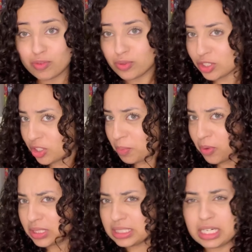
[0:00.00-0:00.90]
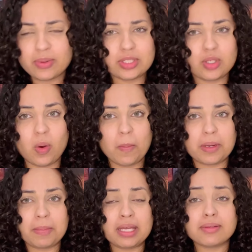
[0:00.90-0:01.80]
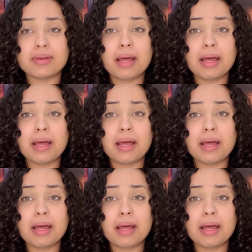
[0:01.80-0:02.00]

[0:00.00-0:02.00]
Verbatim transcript: Tô achando um pouco estranho esse comprimento,